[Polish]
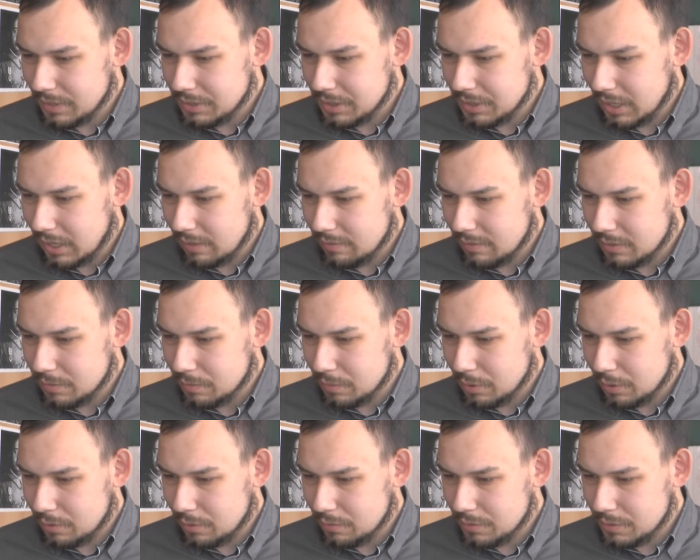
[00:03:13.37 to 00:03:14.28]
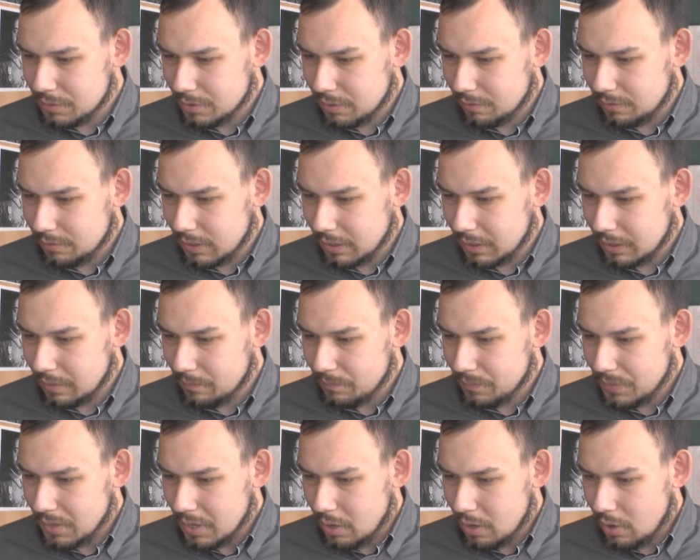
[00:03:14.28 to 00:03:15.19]
ciekawe zbiorowisko w takim
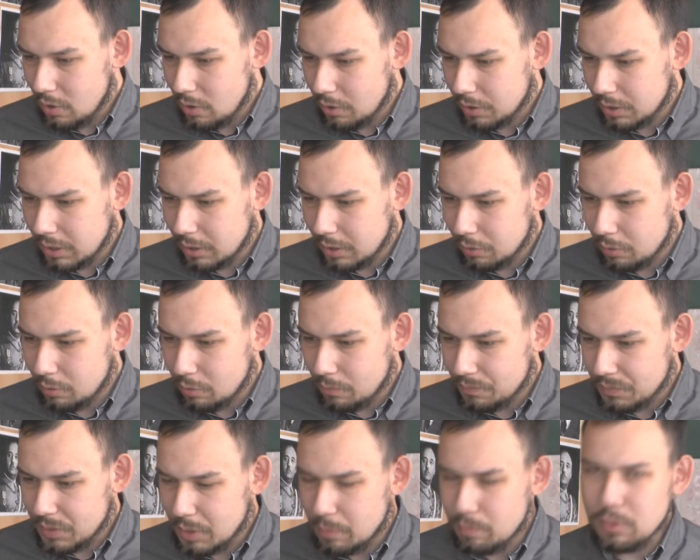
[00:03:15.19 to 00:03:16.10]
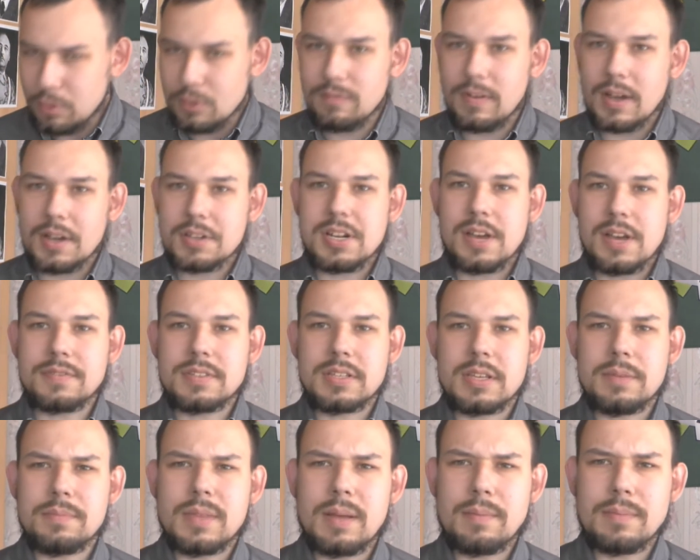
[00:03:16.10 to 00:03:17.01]
okręgu
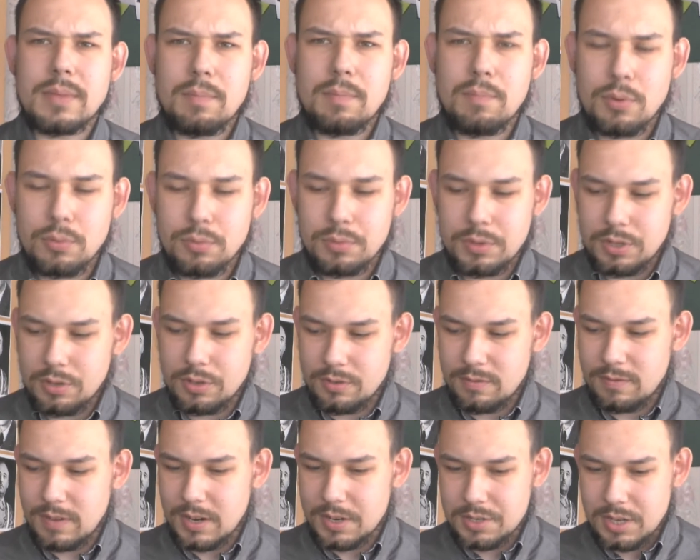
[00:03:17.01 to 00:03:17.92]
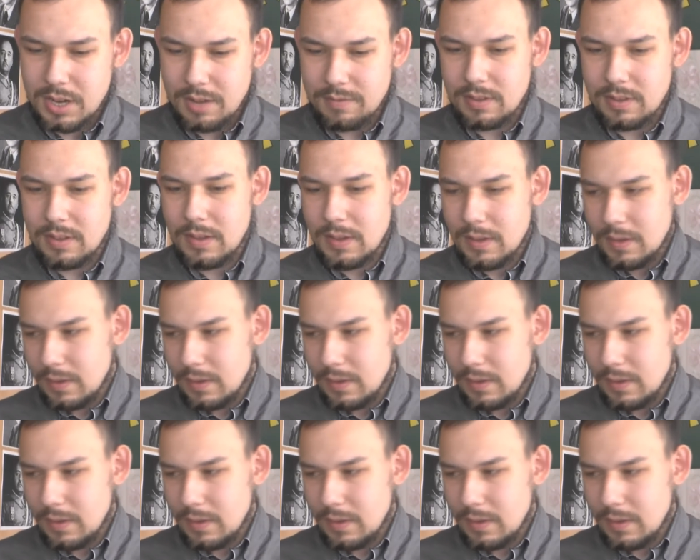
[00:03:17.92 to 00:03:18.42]
podwarszawskim, tam na południe od Warszawy.